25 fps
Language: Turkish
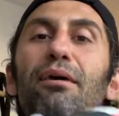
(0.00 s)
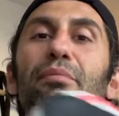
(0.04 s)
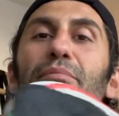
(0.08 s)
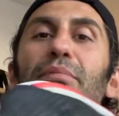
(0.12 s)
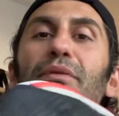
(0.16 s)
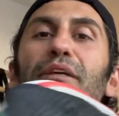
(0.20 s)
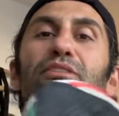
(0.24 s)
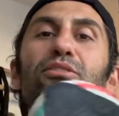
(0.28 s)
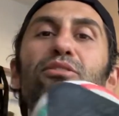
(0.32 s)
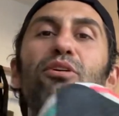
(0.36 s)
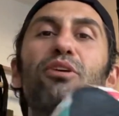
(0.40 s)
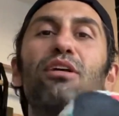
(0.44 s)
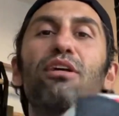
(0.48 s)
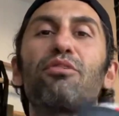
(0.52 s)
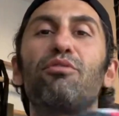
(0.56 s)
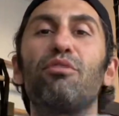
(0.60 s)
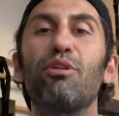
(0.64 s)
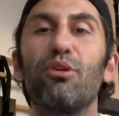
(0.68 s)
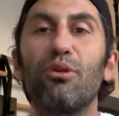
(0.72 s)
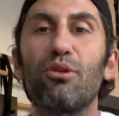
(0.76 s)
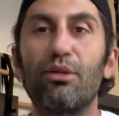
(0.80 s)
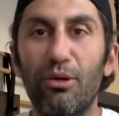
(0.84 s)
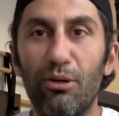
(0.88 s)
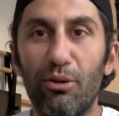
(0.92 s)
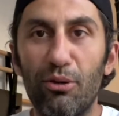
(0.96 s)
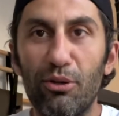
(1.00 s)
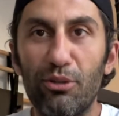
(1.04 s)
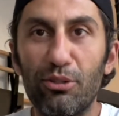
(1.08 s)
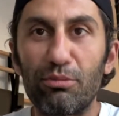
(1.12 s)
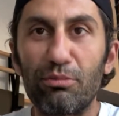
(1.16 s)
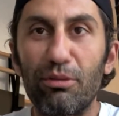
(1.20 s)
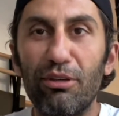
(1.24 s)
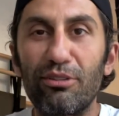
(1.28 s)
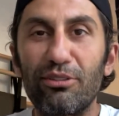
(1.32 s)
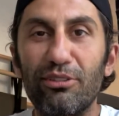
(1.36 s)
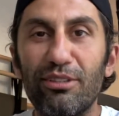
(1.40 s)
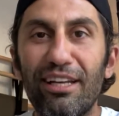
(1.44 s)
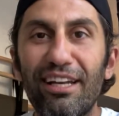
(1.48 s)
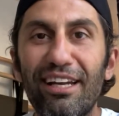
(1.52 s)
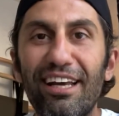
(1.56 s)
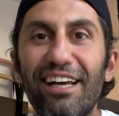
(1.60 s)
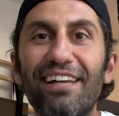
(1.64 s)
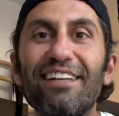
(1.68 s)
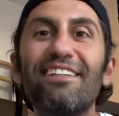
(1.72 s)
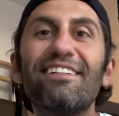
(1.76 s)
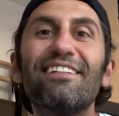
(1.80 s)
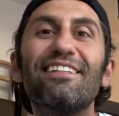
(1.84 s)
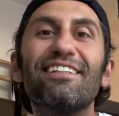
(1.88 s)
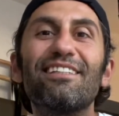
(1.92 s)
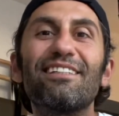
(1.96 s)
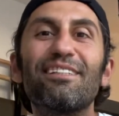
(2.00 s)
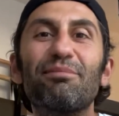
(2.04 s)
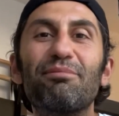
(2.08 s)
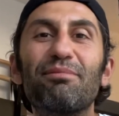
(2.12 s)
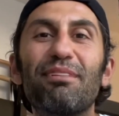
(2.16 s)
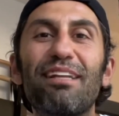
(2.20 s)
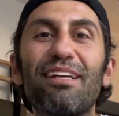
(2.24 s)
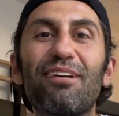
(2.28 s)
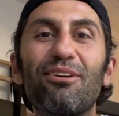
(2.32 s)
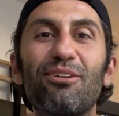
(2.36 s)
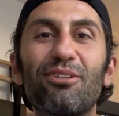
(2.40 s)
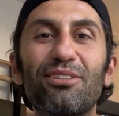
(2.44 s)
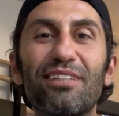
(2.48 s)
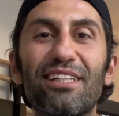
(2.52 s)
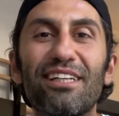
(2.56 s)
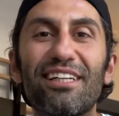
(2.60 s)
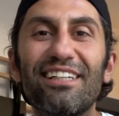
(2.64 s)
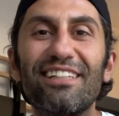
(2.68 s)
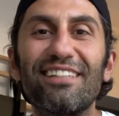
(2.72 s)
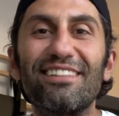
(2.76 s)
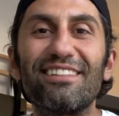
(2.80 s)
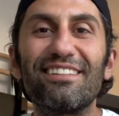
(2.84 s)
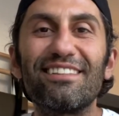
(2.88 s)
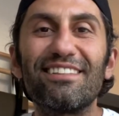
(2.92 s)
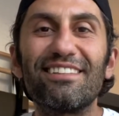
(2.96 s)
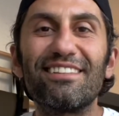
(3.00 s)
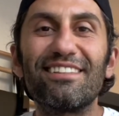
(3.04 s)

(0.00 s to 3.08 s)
Bir sonraki videoda görüşmek üzere. Şimdilik hoşçakalın.